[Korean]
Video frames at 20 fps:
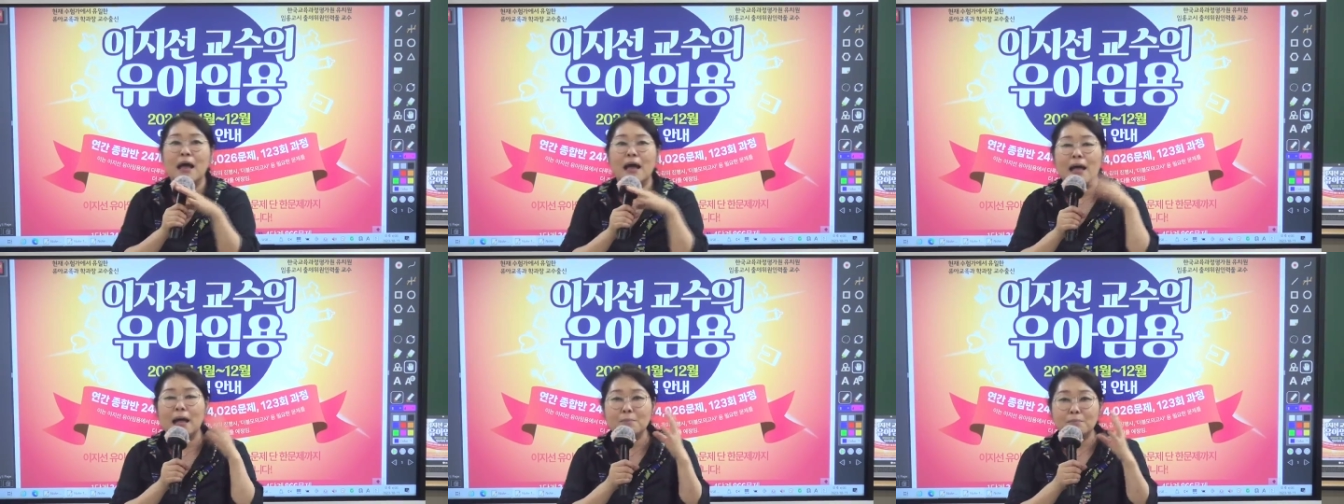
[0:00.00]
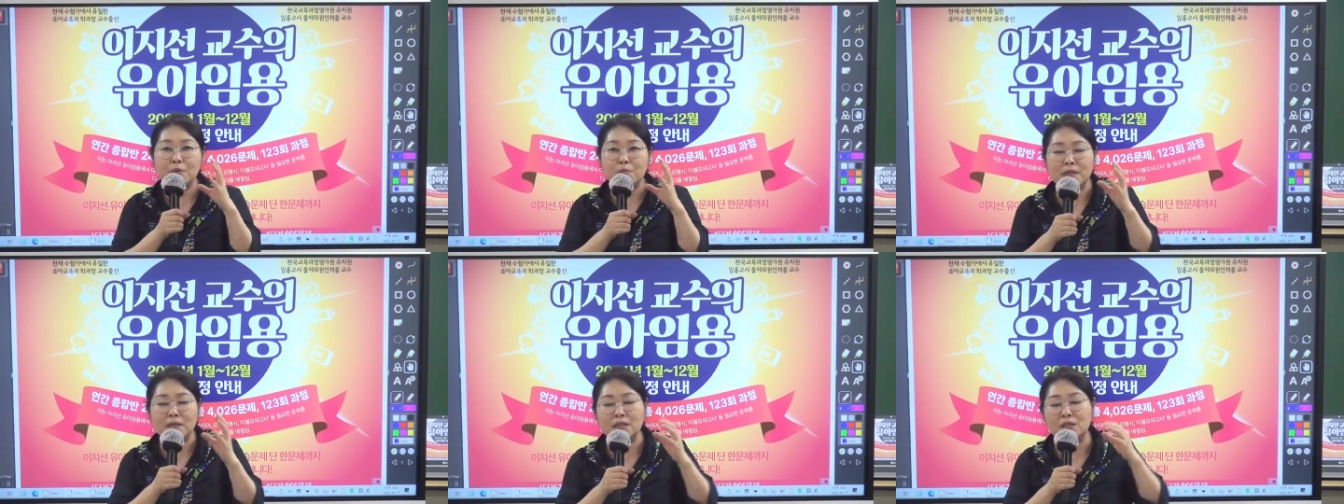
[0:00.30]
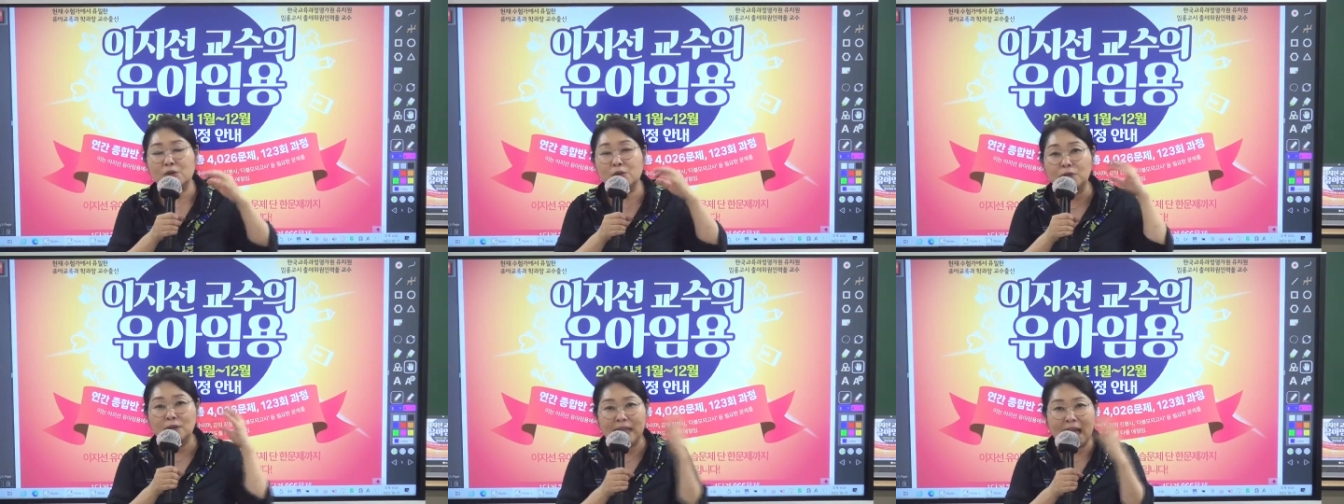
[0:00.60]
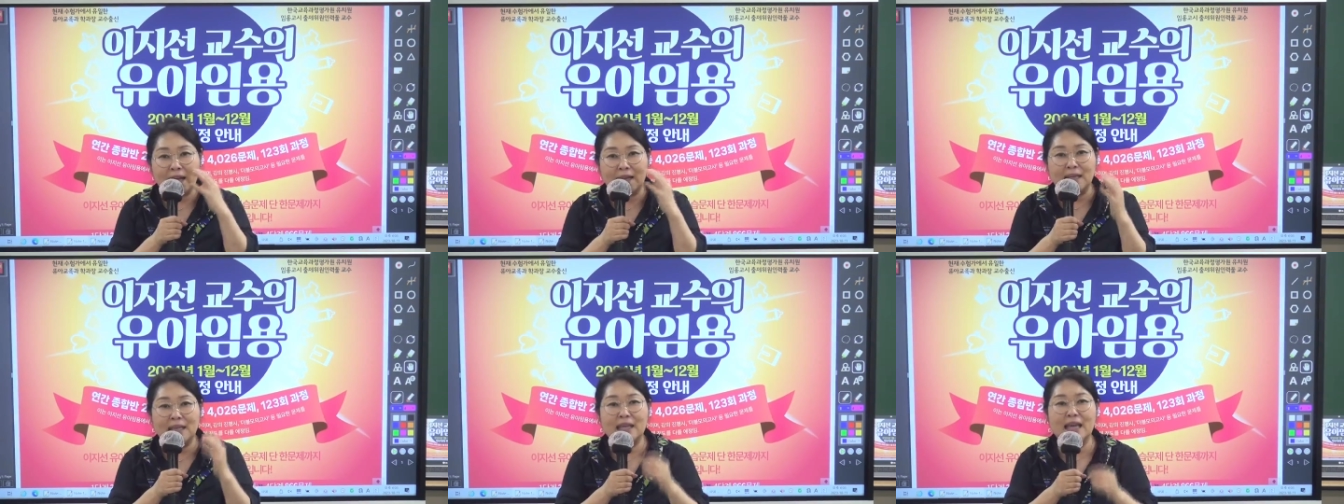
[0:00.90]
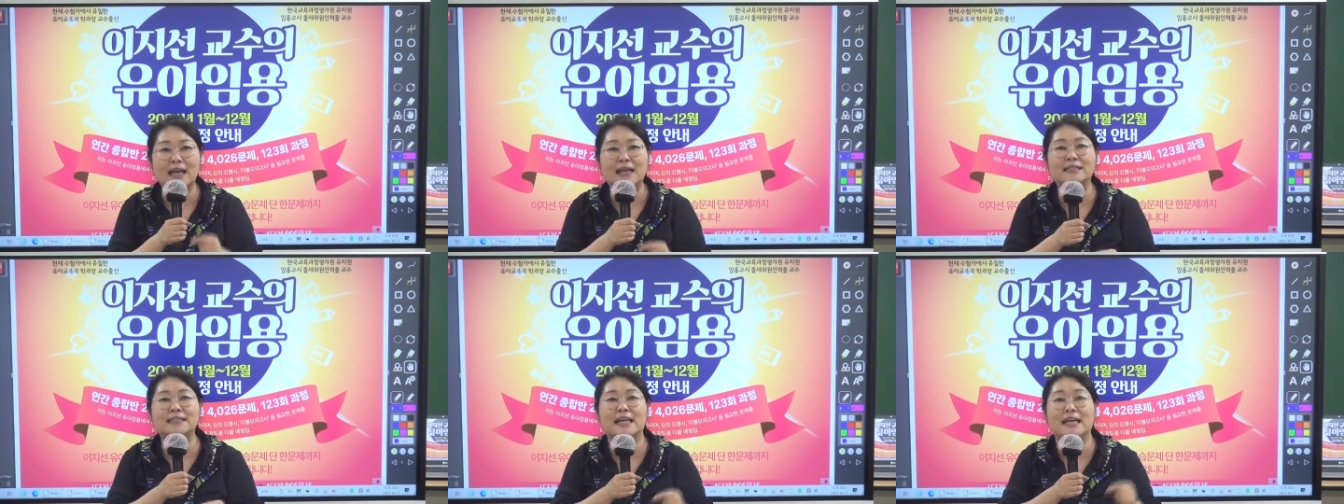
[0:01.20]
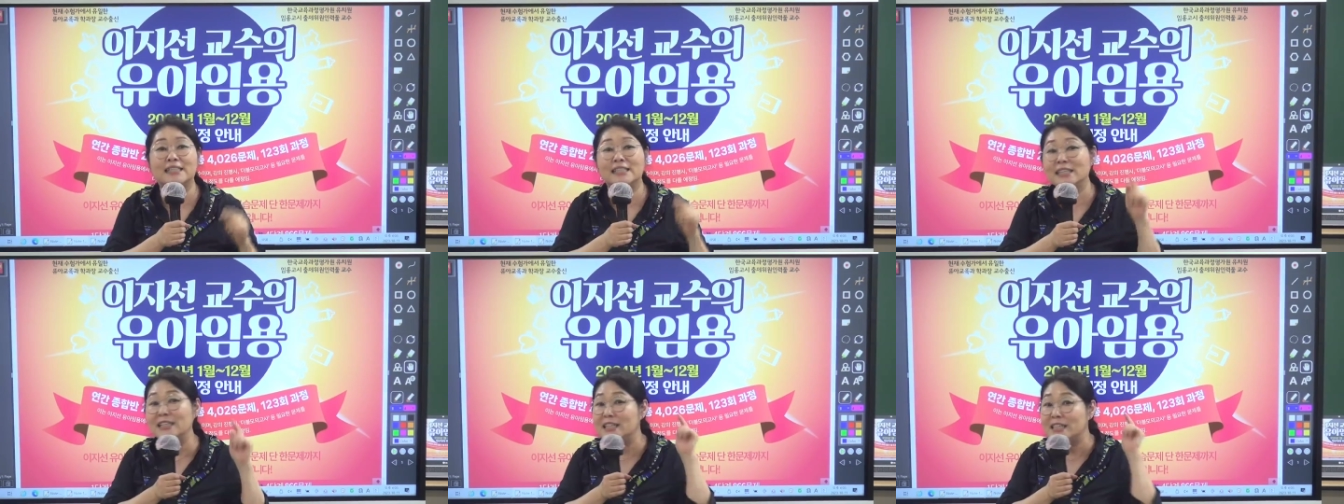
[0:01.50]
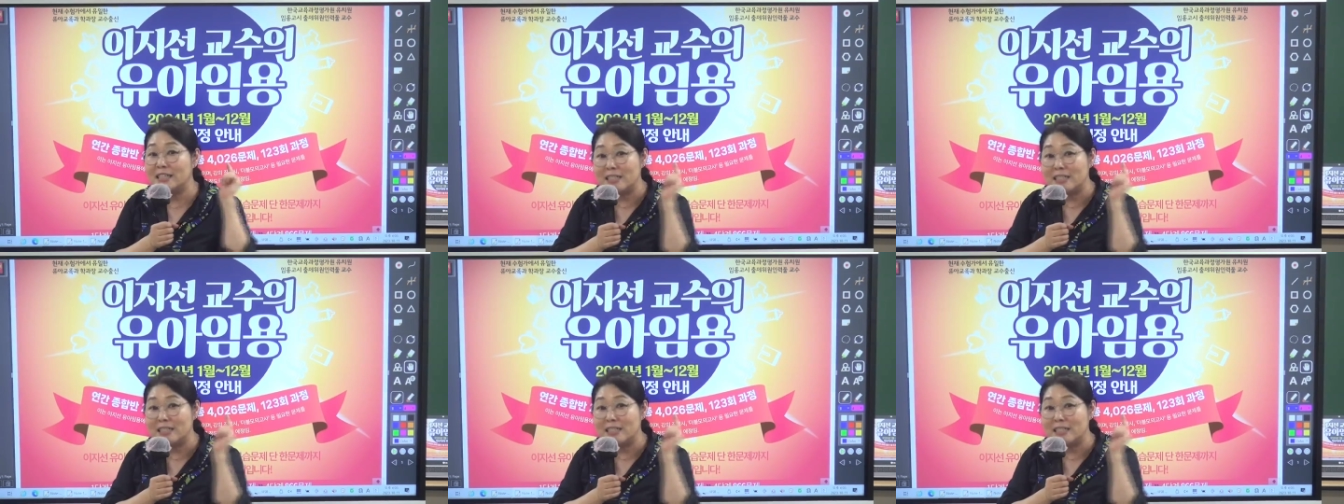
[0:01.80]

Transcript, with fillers: 한 번만 듣고 딱 이해할 자신이